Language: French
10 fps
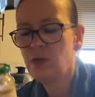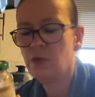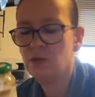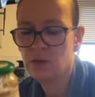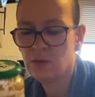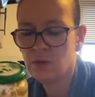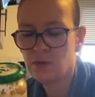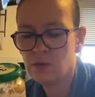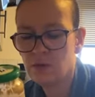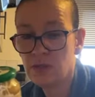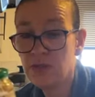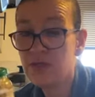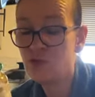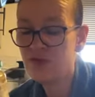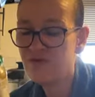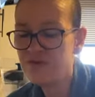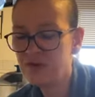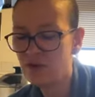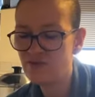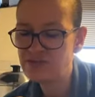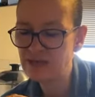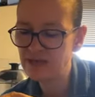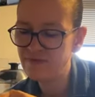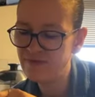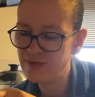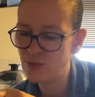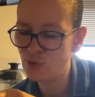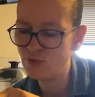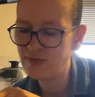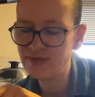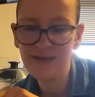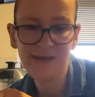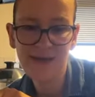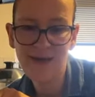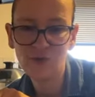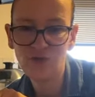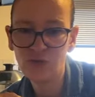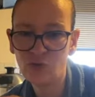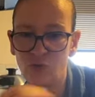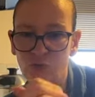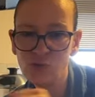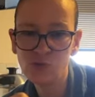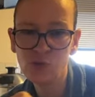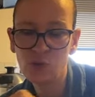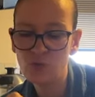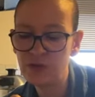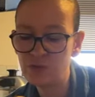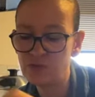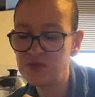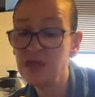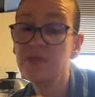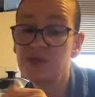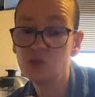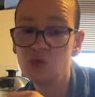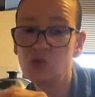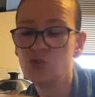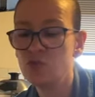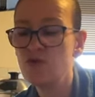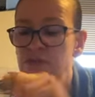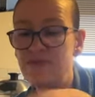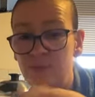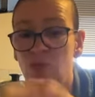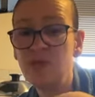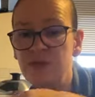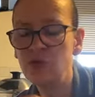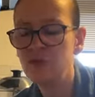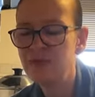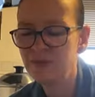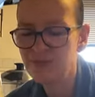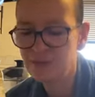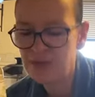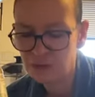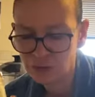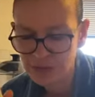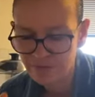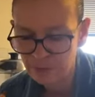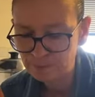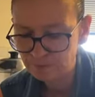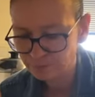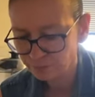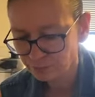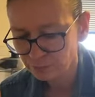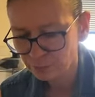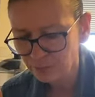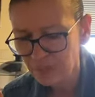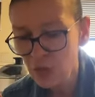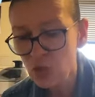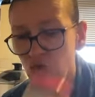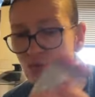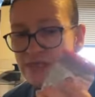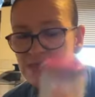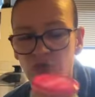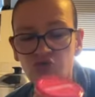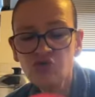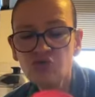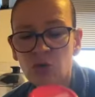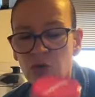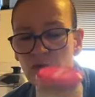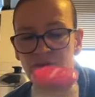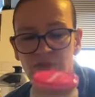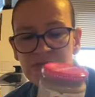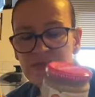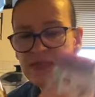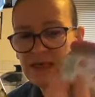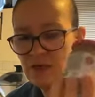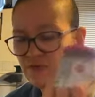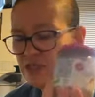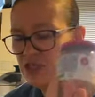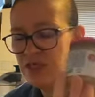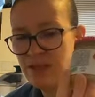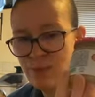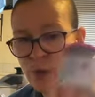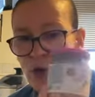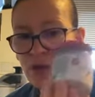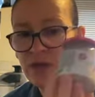Euh, et que éviter quand vous arrivez au dernier quart de votre pot, ce soit complètement sec parce que justement vous avez oublié de bien bien mélanger avant. Donc lisez toujours vos étiquettes quand vous achetez des beurres